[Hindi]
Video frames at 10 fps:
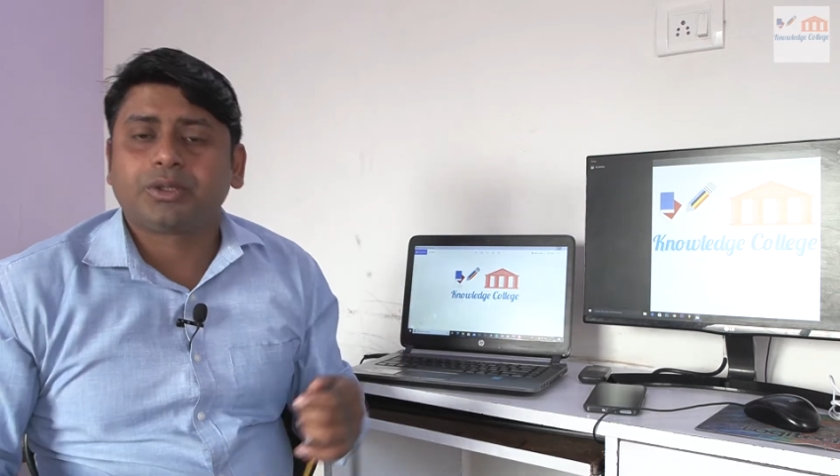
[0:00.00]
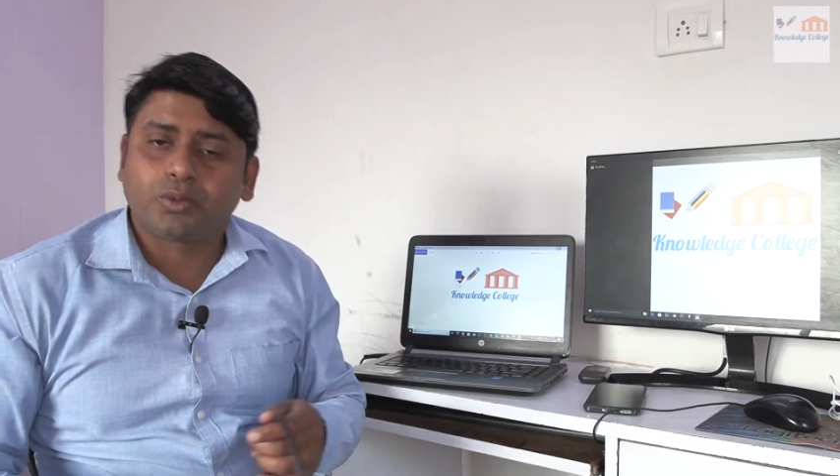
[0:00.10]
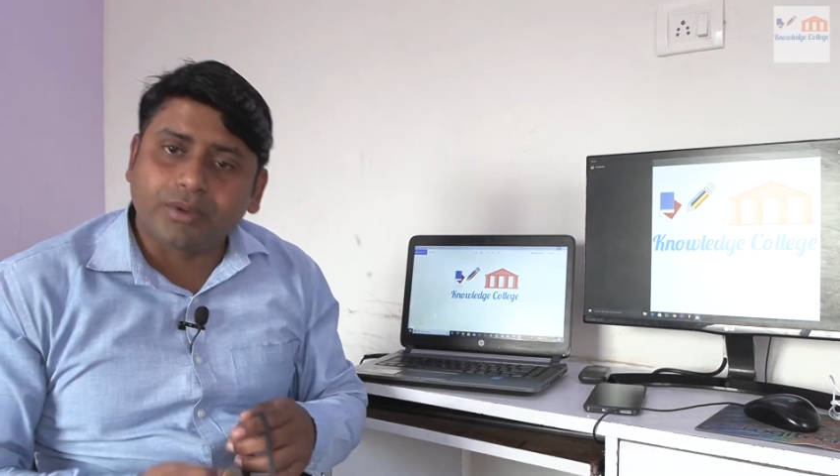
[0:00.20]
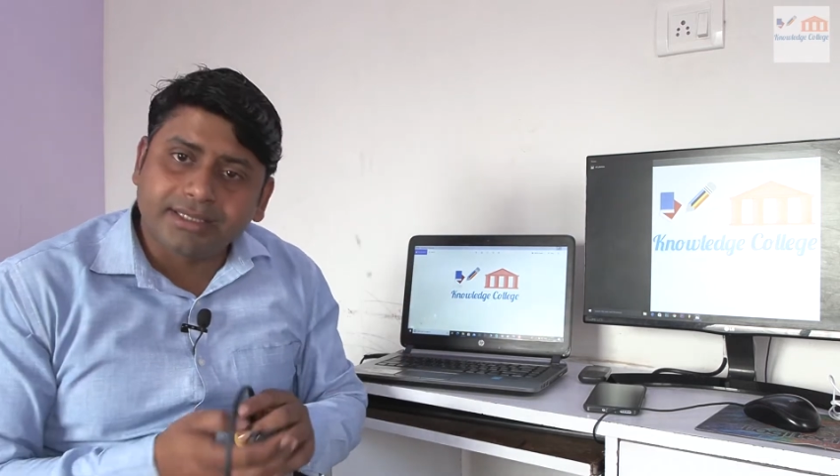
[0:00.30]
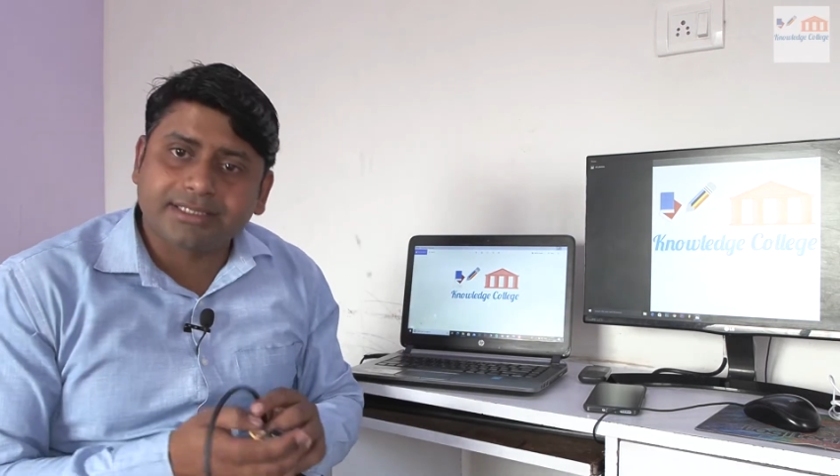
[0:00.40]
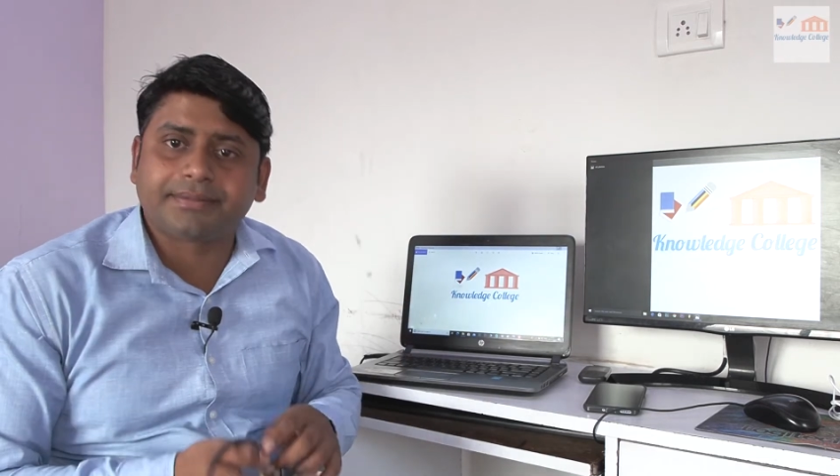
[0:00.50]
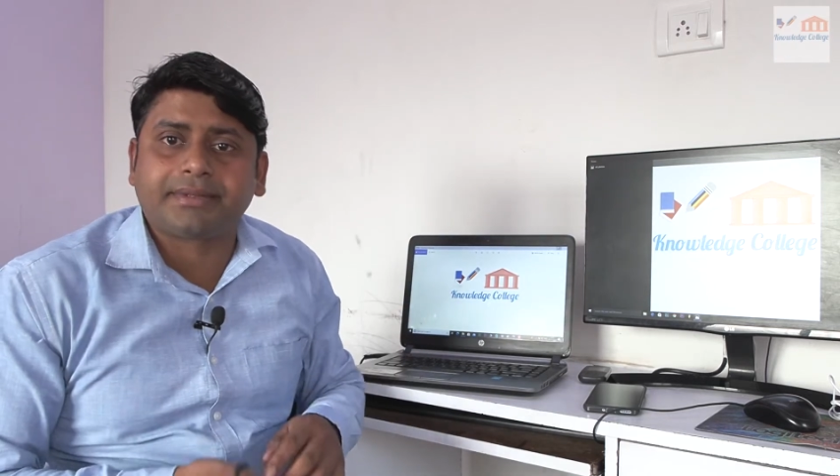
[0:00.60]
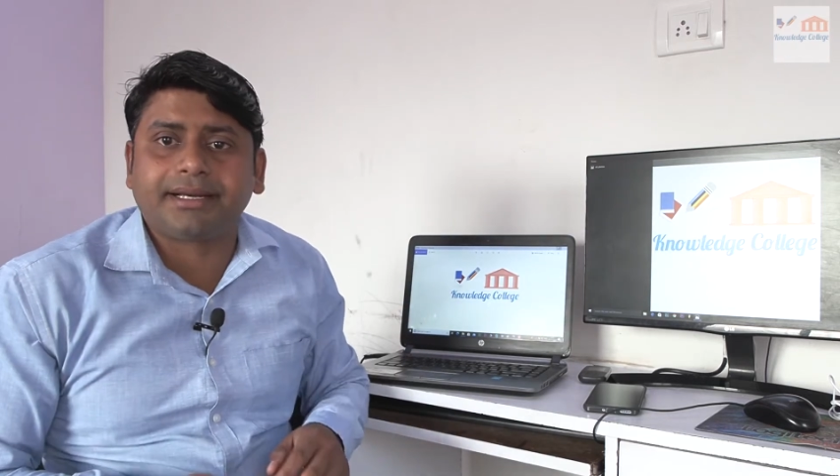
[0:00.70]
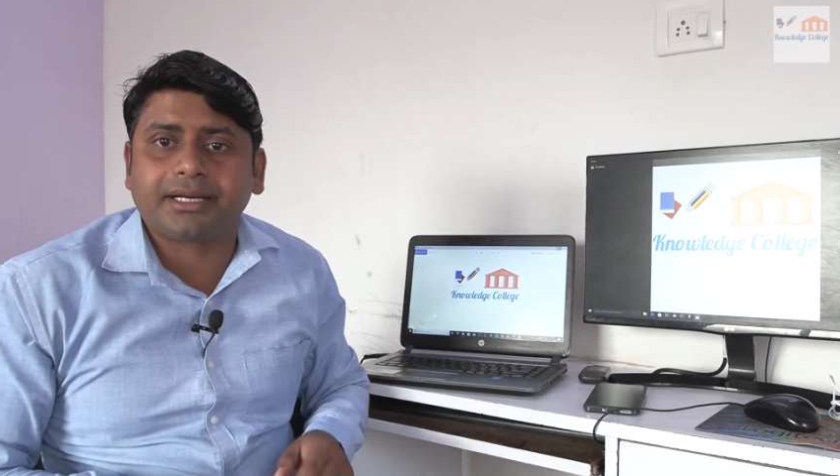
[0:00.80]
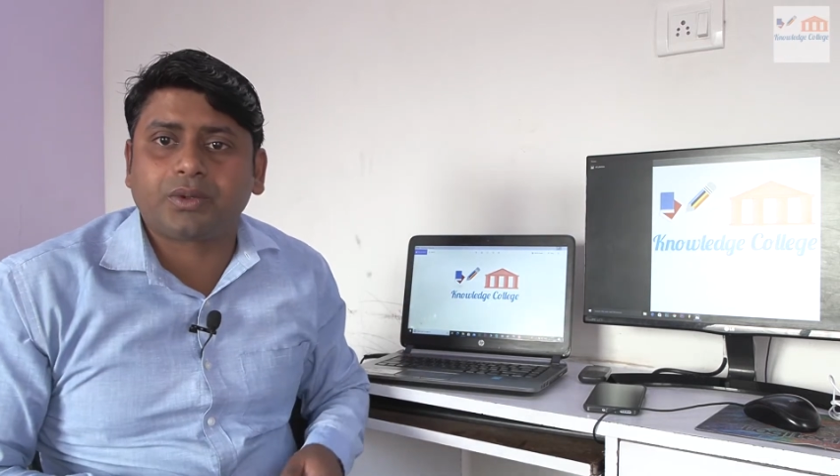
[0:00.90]
तो वही
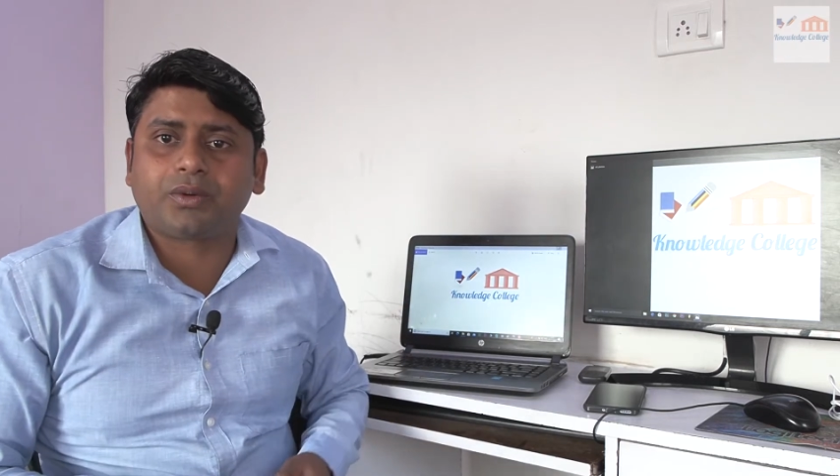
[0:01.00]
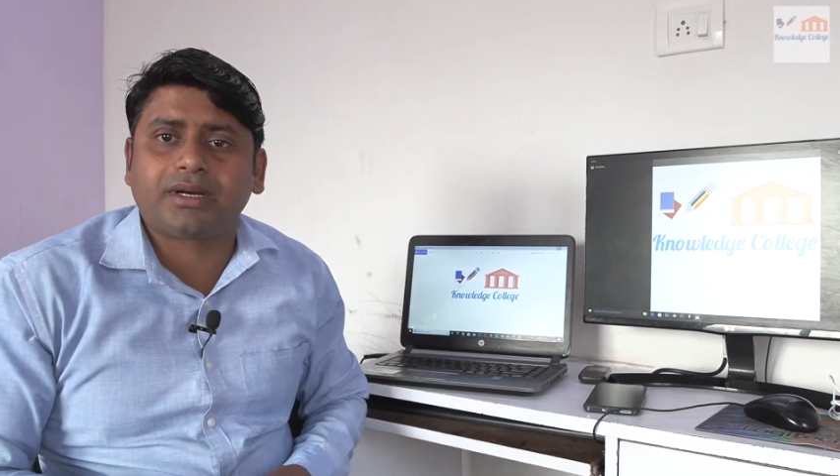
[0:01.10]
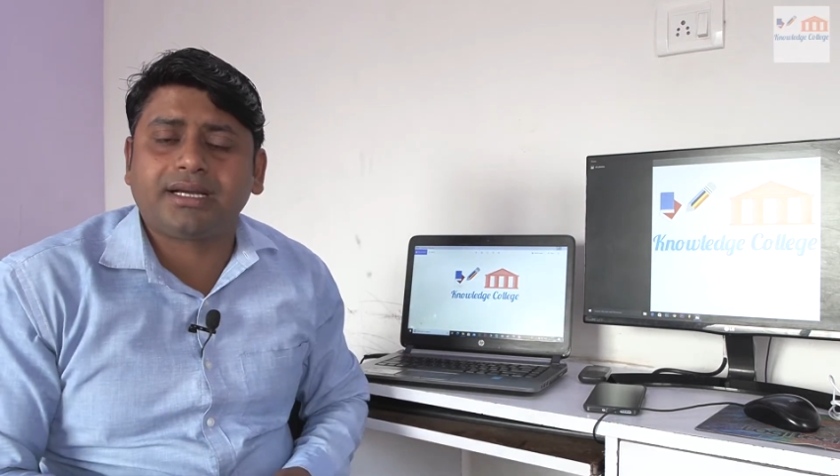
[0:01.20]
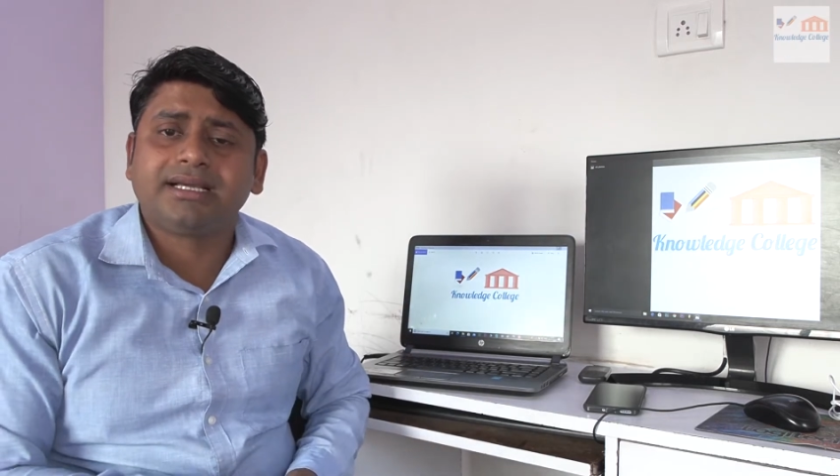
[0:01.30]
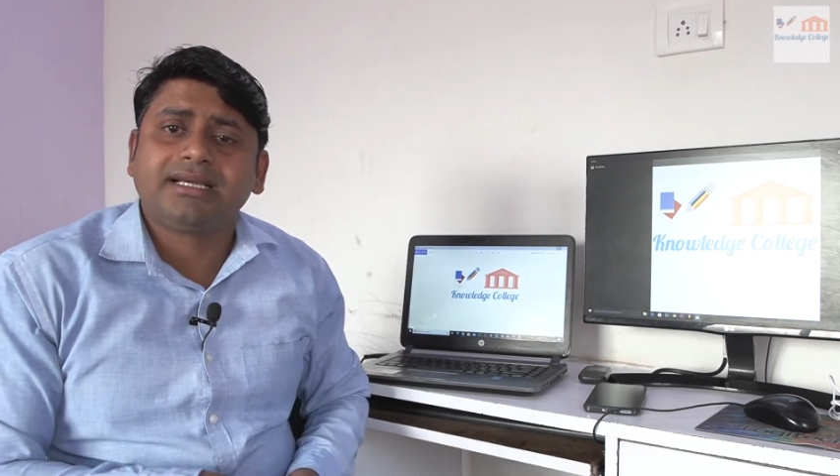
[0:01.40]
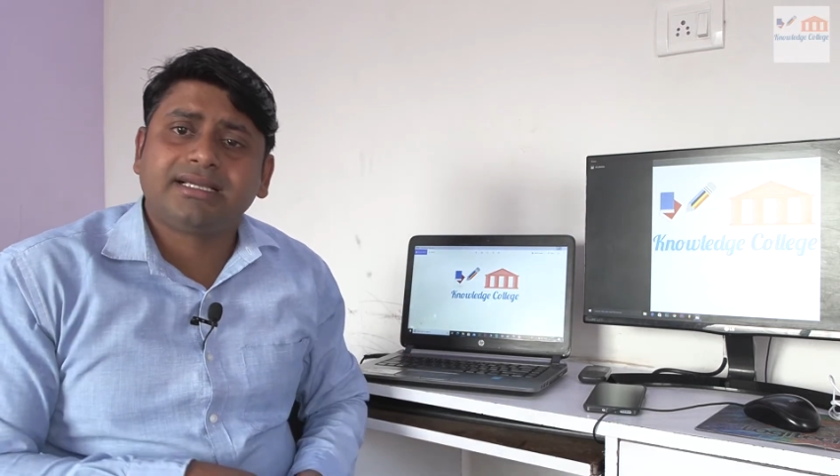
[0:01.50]
सिर्फ कनेक्ट होगा